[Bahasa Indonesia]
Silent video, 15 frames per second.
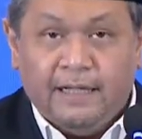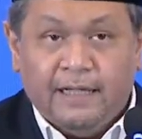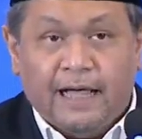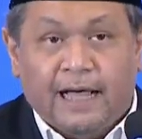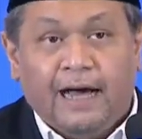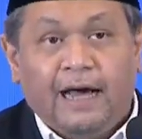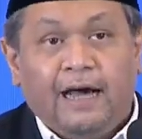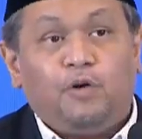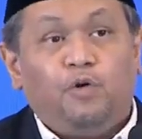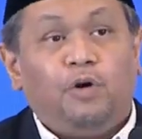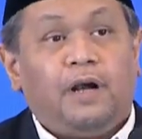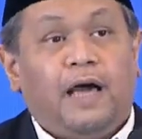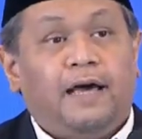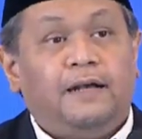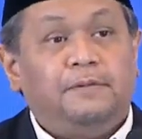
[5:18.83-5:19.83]

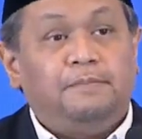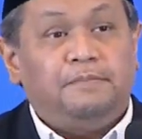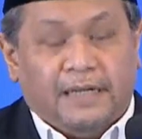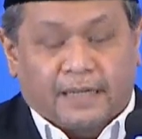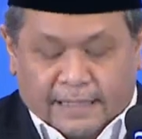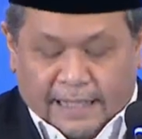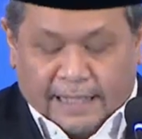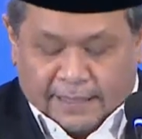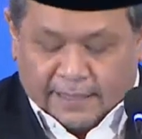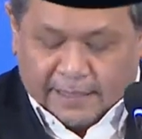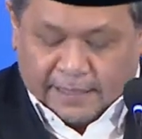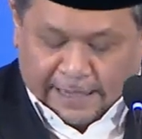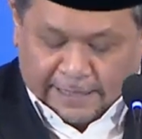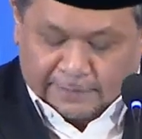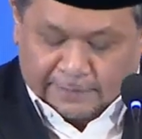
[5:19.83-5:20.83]
Al-Quran
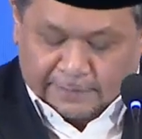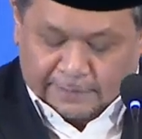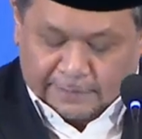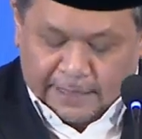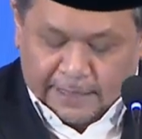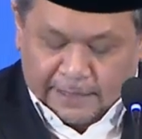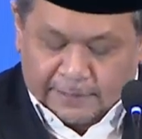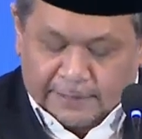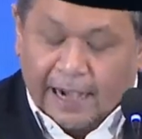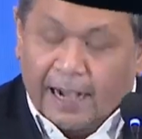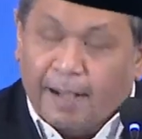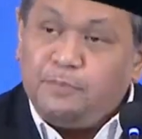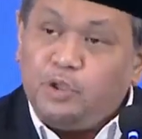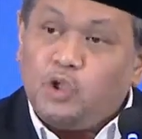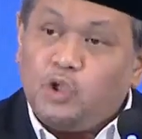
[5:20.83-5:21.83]
menegaskan
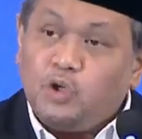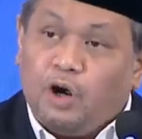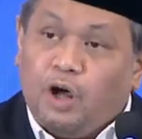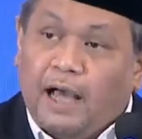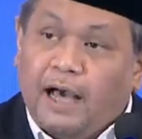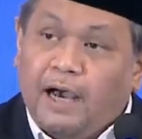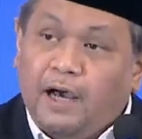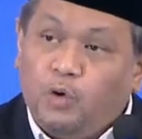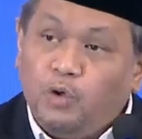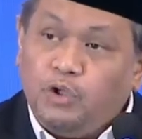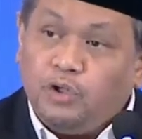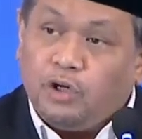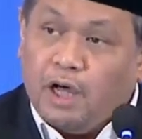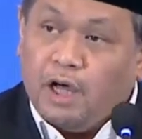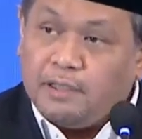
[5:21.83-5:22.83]
dalam surah
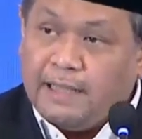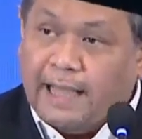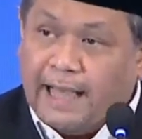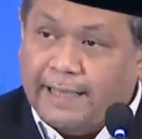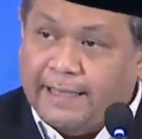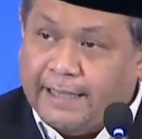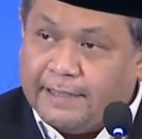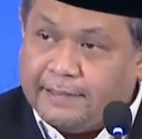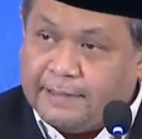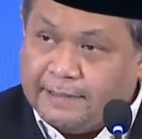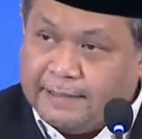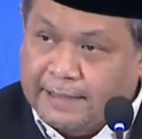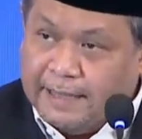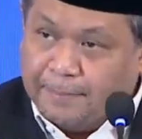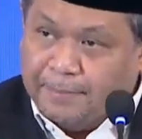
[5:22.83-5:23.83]
Al-Hujurat ayat
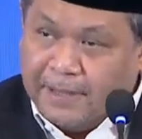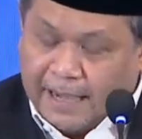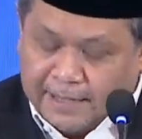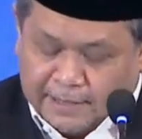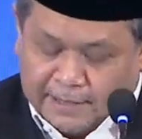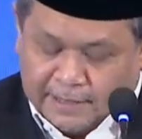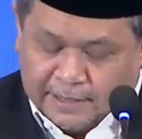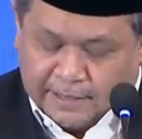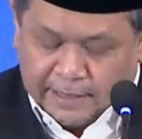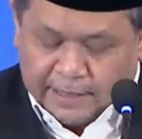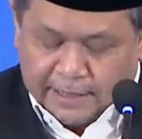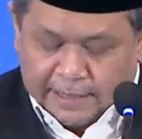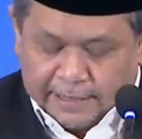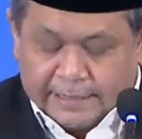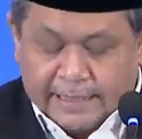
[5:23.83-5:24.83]

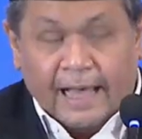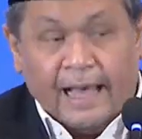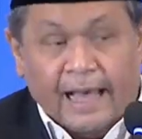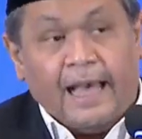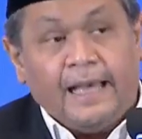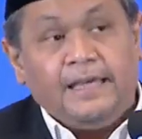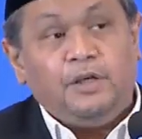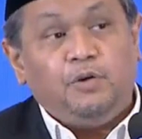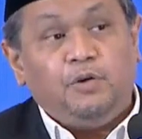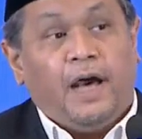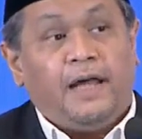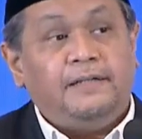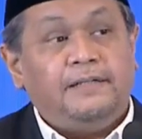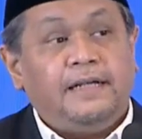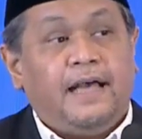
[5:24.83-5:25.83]
ke-13 Ya
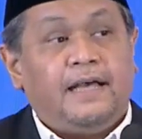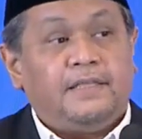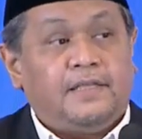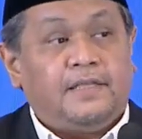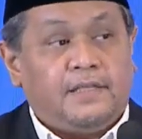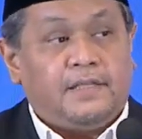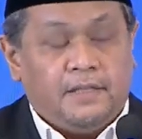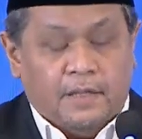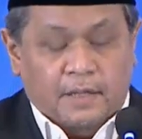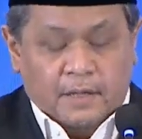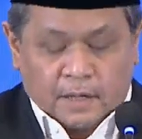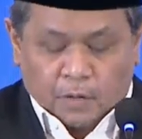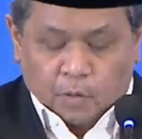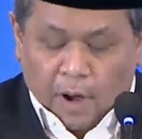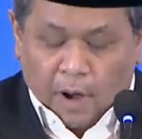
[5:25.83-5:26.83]
ayyuhan
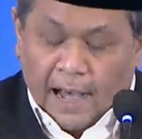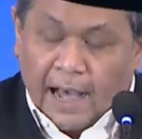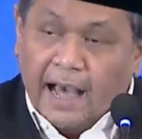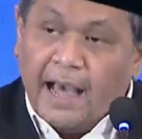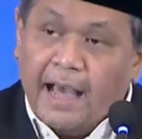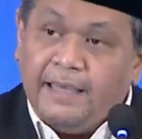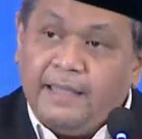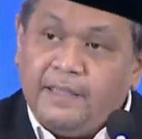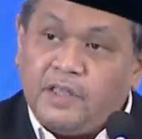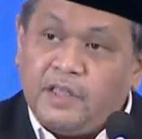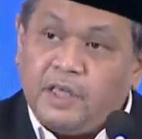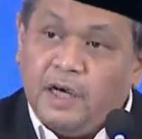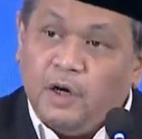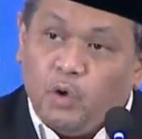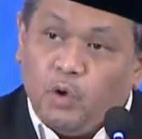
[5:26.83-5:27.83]
Wahai
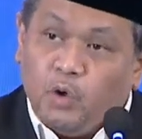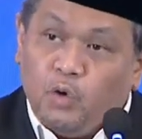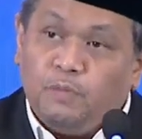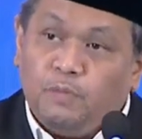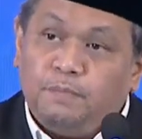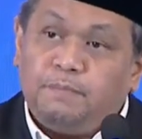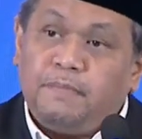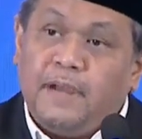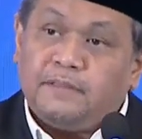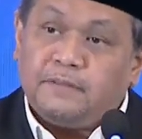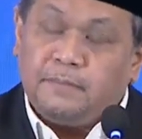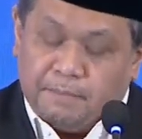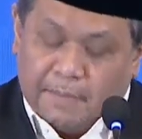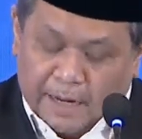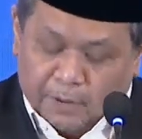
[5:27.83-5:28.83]
seluruh
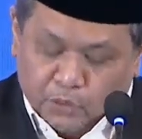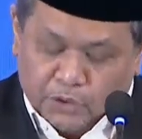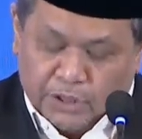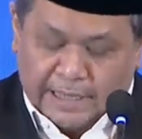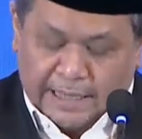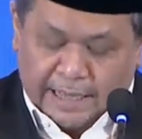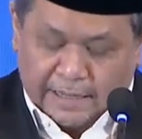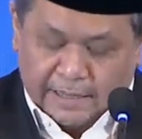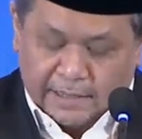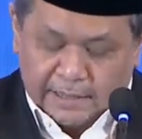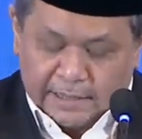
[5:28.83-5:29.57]
umat manusia